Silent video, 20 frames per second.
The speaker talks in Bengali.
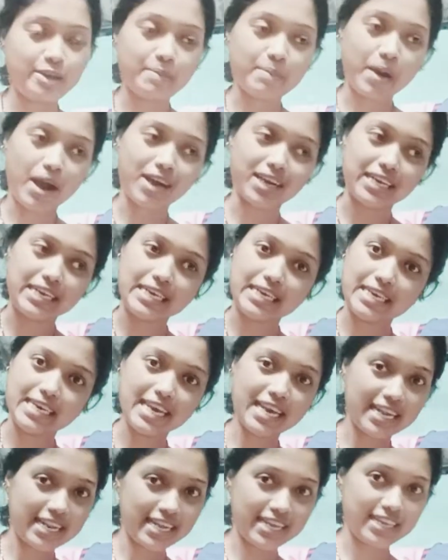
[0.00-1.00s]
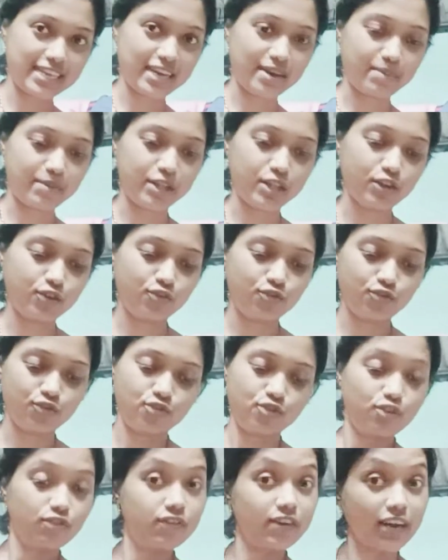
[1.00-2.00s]
যে মা কী কী এনেছে আমাদের জন্য
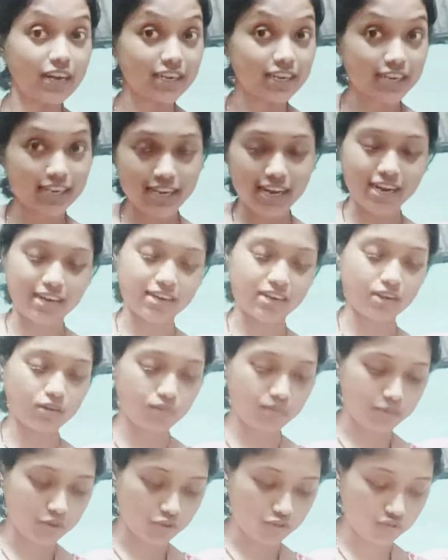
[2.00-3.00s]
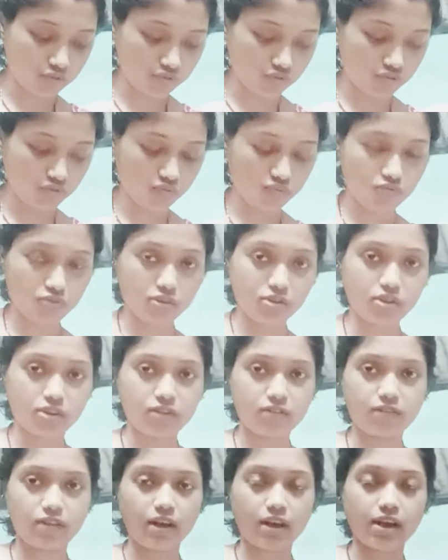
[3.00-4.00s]
ফার্স্টে একটা ভীষণ সুন্দর
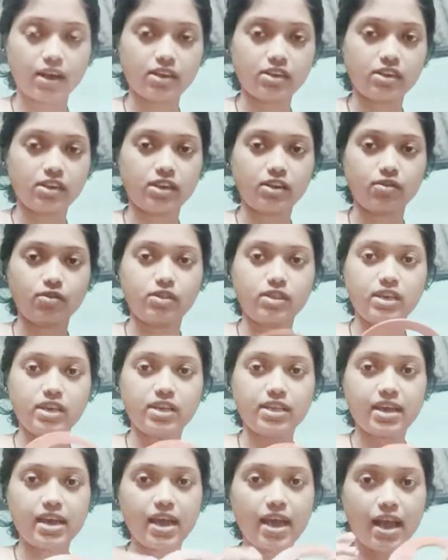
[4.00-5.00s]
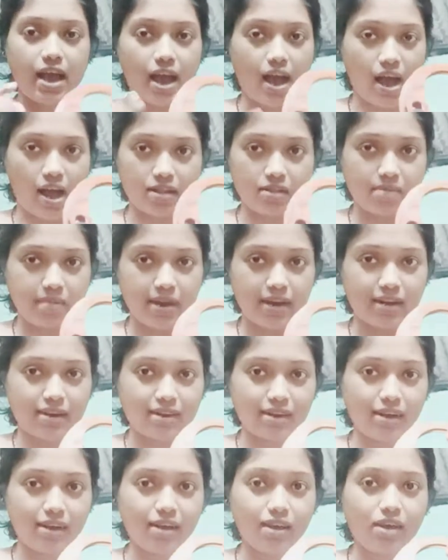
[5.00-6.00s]
জিনিস দেখায় সেটা হচ্ছে এই যে হাত
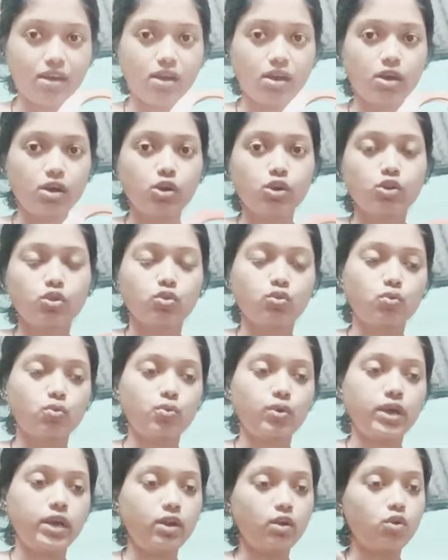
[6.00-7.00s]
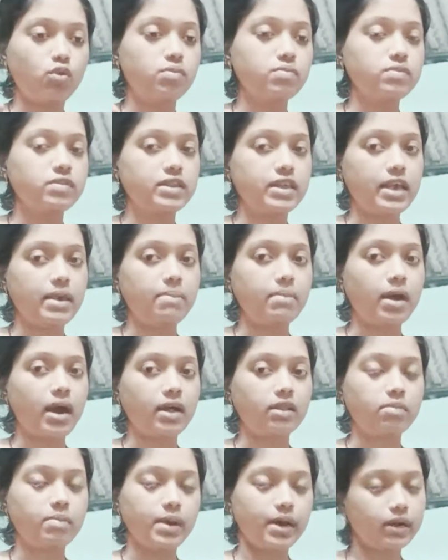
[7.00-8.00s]
ব্যাগটা তো এরকম সেম
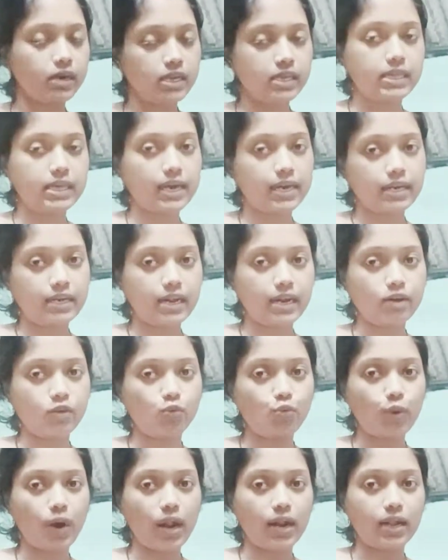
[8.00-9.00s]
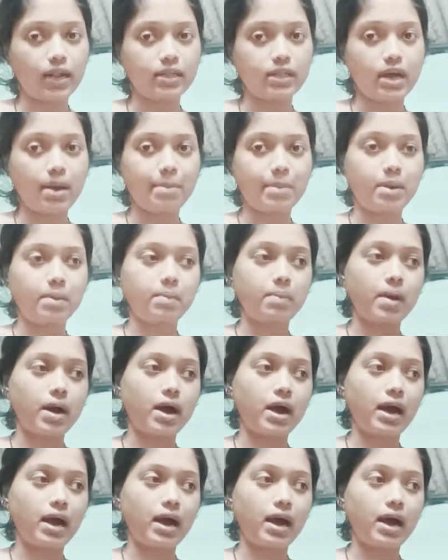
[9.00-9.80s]
হাত ব্যাগ ডিজাইনটা একটু আলাদা আমার মা